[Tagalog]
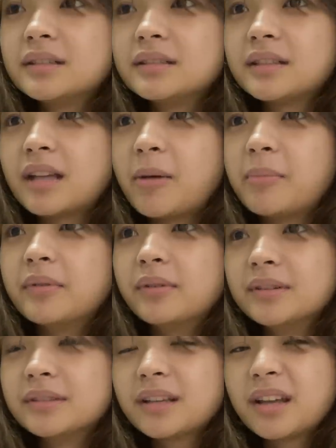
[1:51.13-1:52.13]

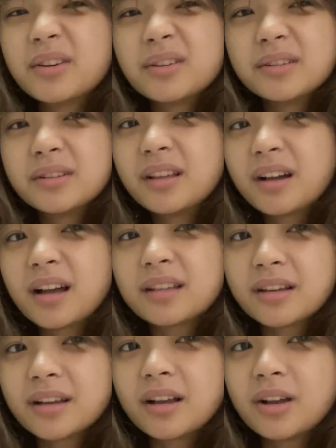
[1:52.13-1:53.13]
Tapos, ayun, yun ang
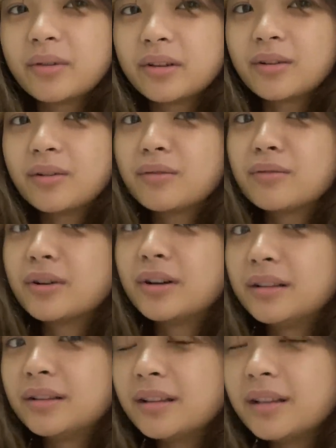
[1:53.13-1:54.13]
ating gagawin ko
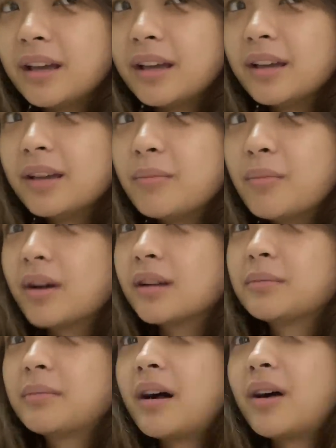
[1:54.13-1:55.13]
for today. Bukas
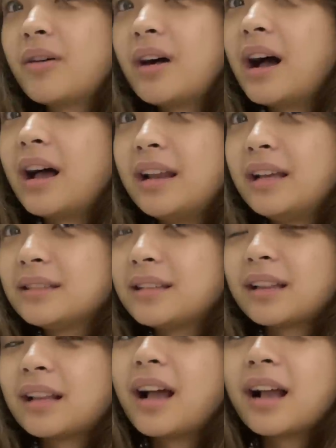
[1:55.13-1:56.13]
pa ako aalis
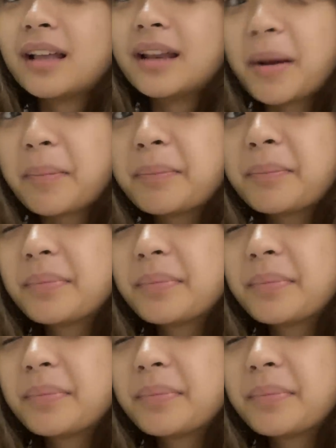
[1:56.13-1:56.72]
at gaganap.